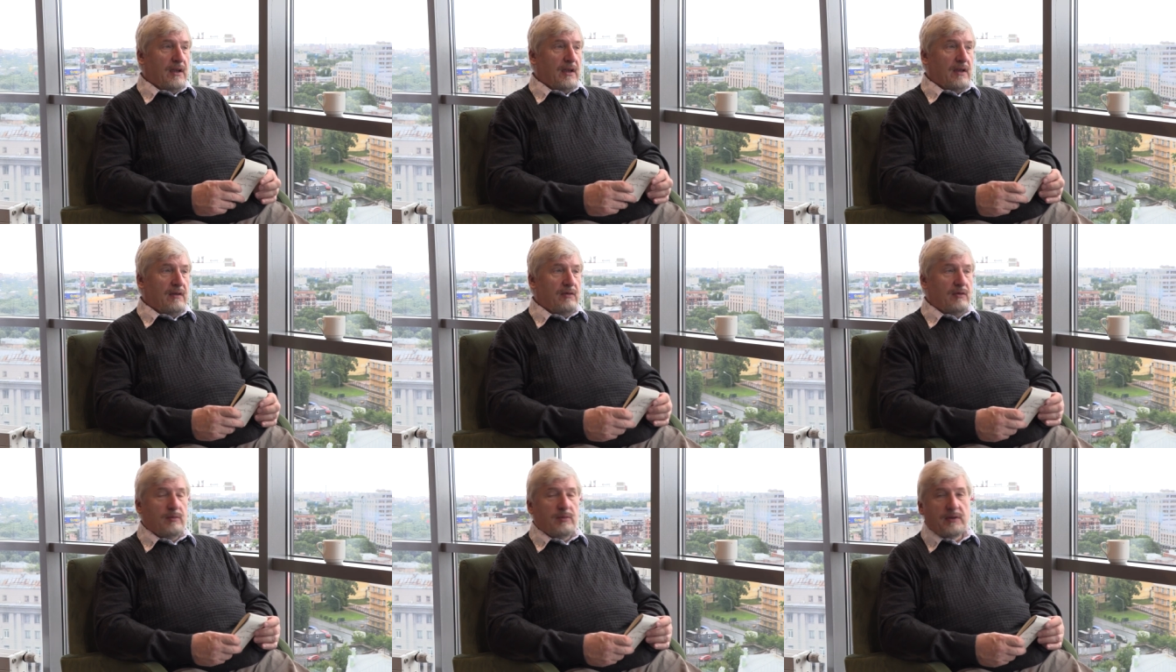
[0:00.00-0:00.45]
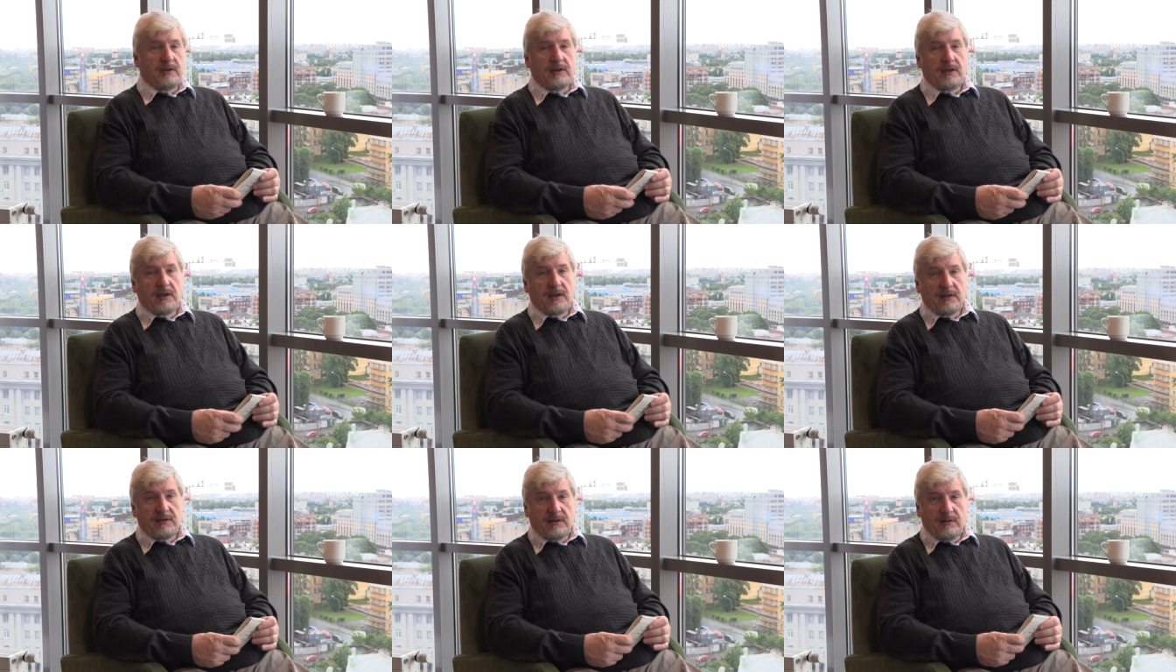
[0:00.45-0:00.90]
И вот
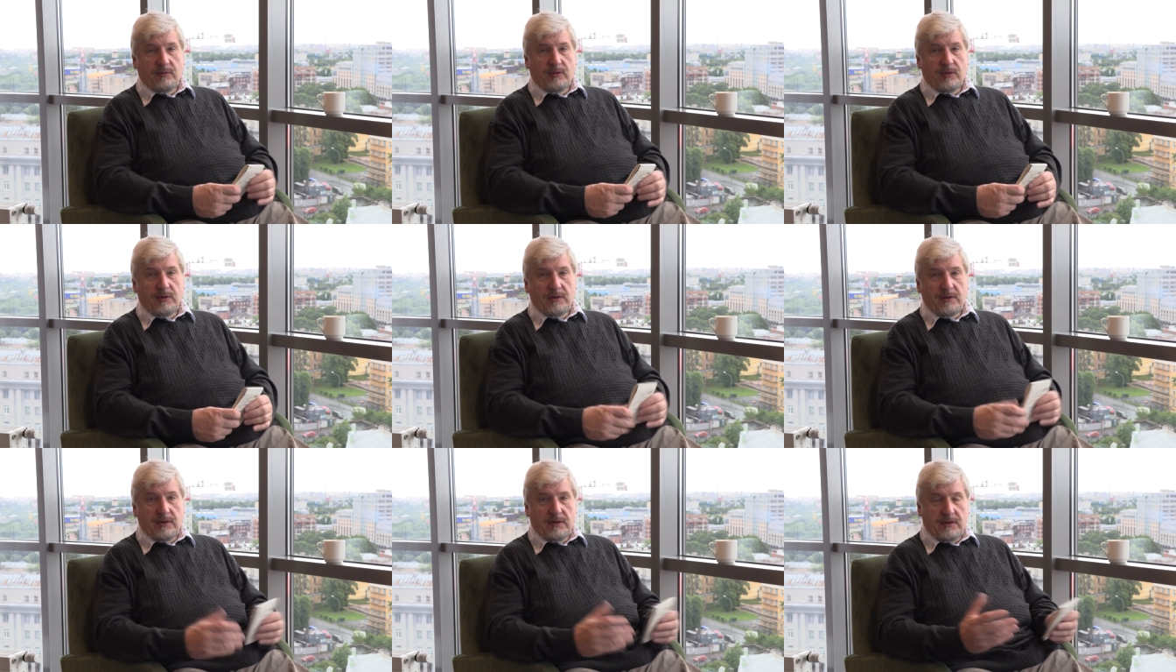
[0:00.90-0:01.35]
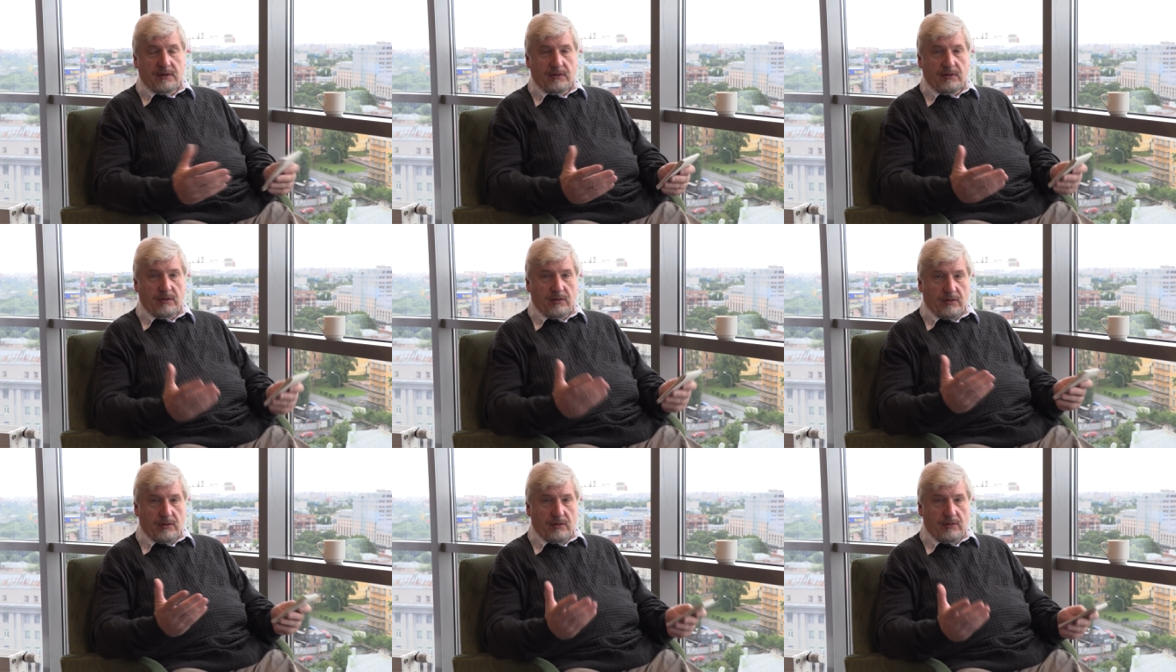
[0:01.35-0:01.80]
благодаря заботе этих
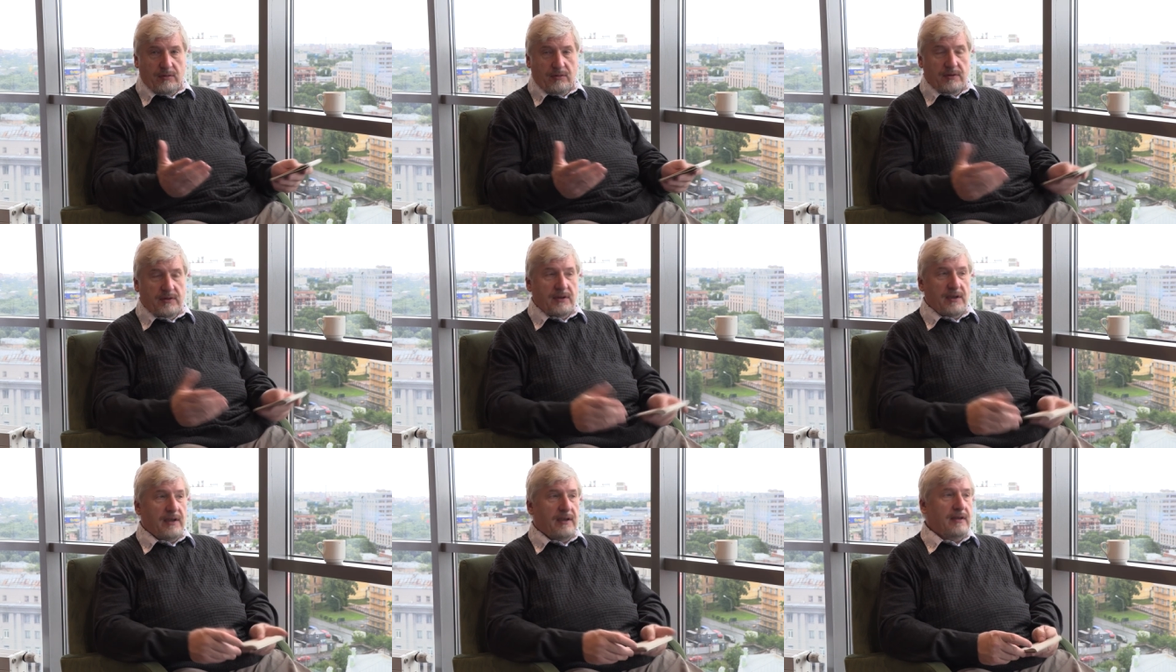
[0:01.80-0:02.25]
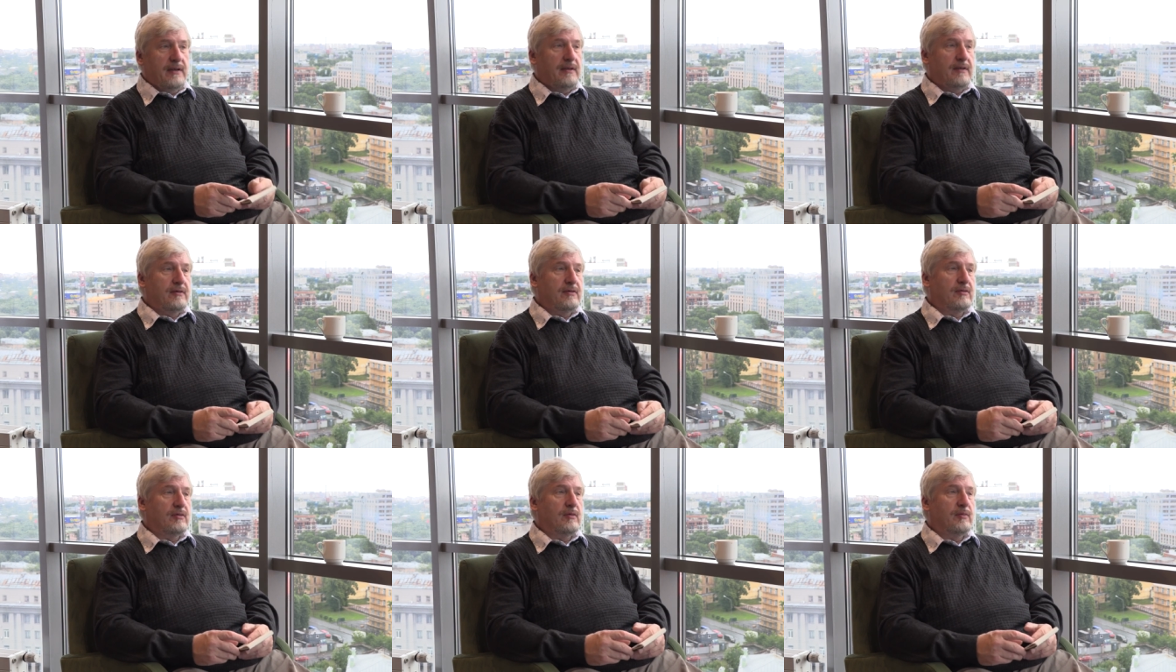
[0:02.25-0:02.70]
трех людей,
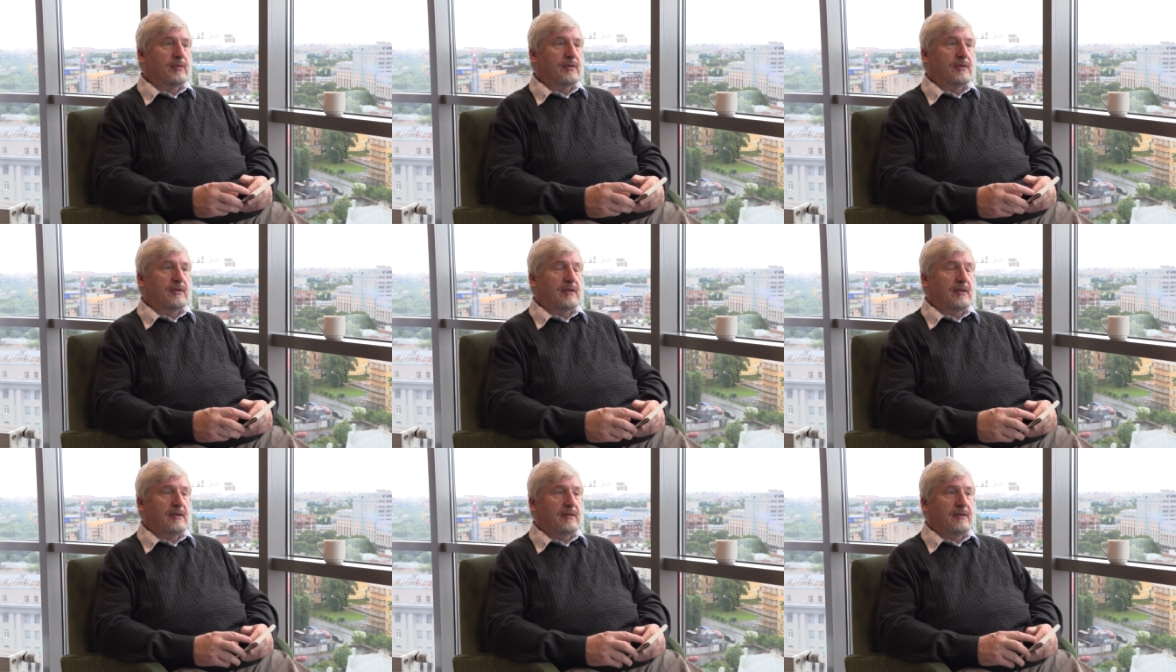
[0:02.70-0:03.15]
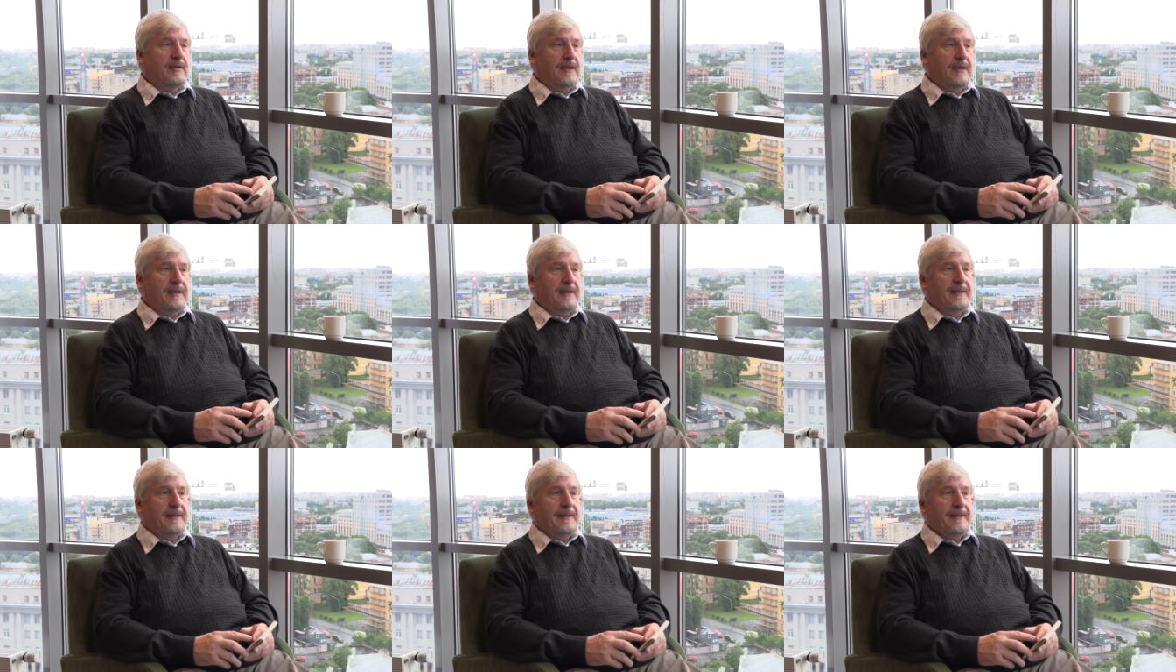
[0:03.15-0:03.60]
собственно
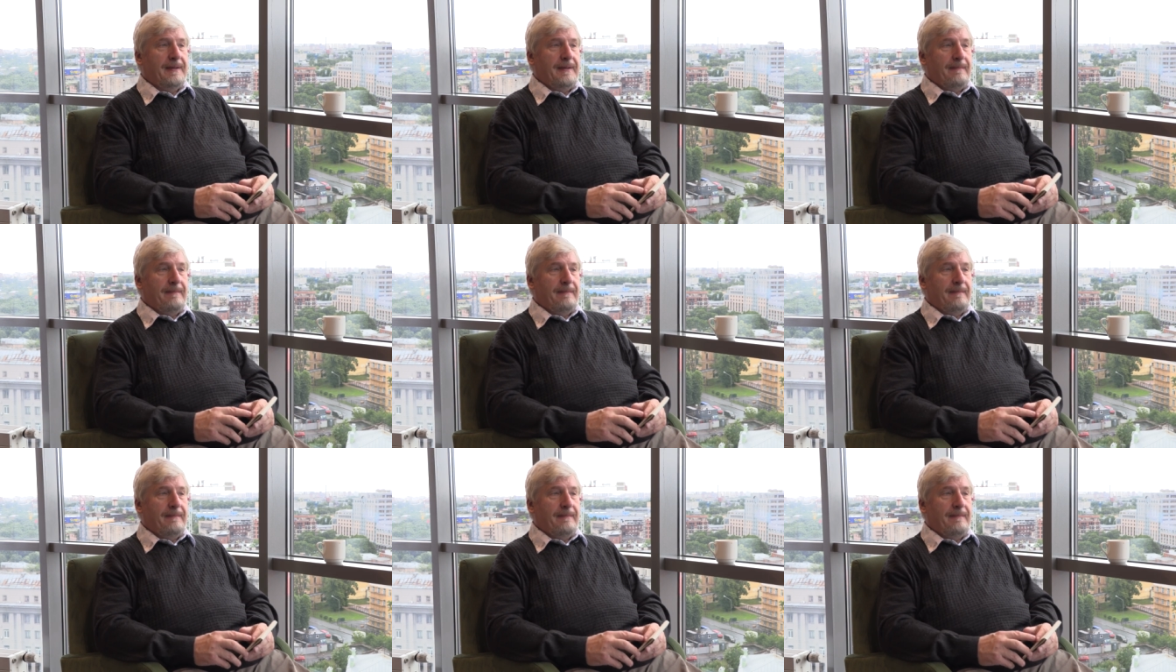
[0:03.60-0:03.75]
говоря,